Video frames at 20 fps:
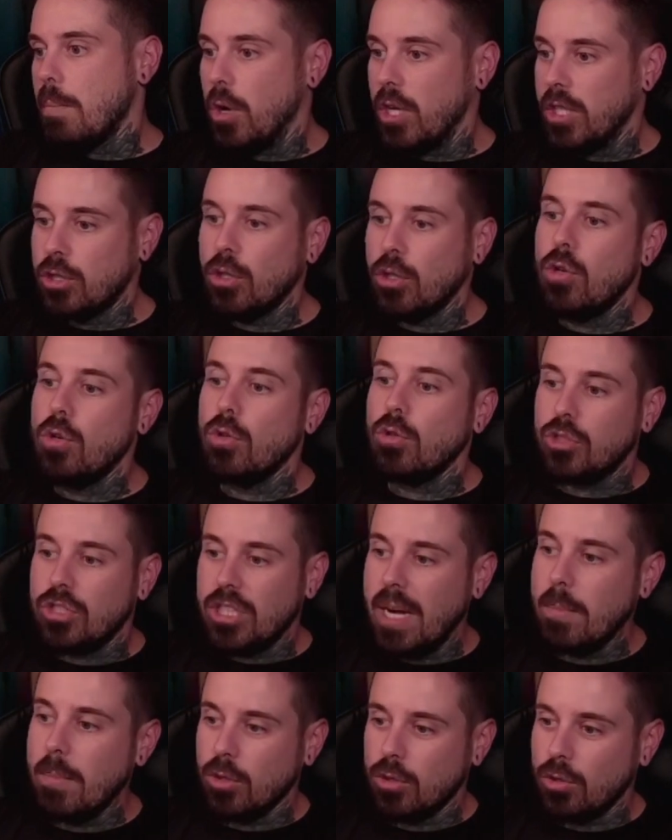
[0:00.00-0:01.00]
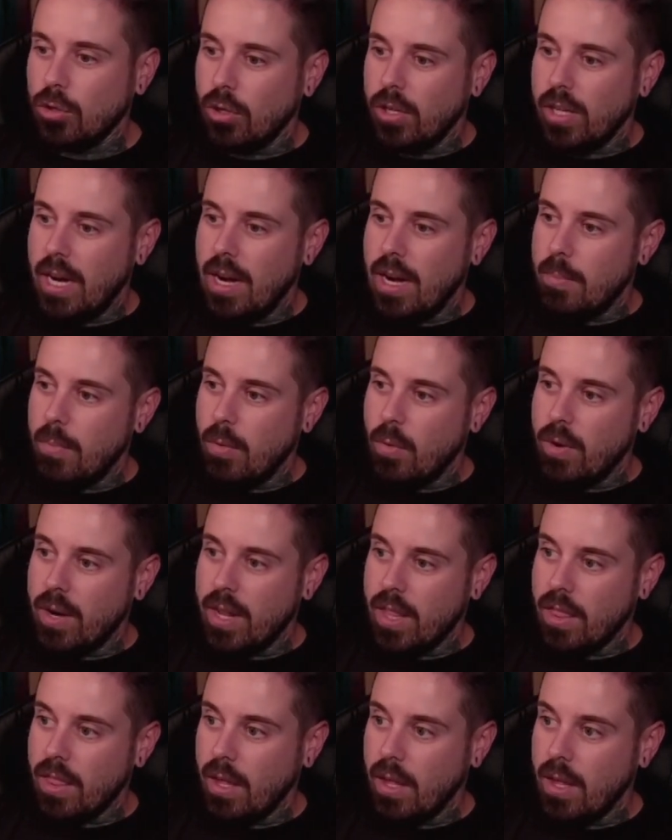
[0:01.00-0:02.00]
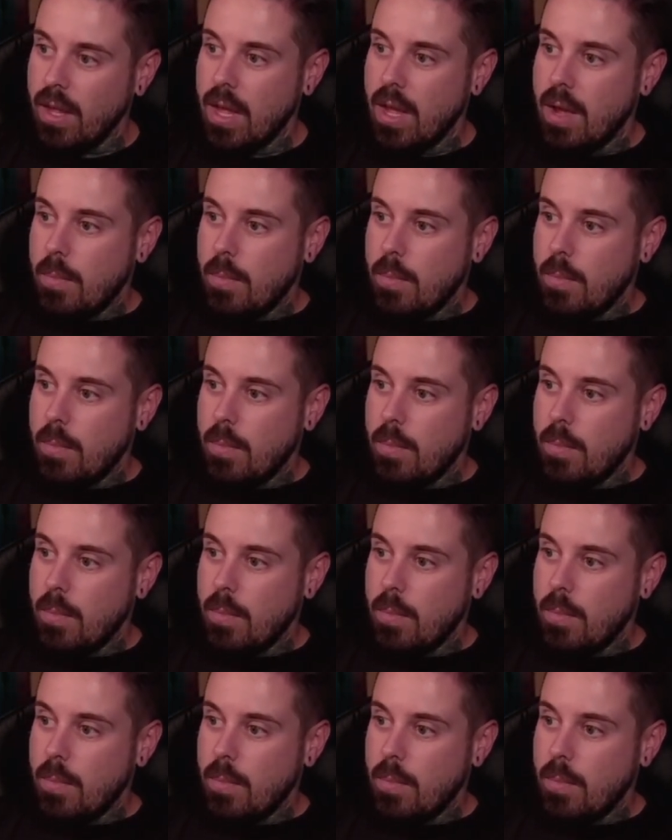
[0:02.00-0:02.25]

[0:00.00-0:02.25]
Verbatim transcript: Por eso luchamos contra la pobreza.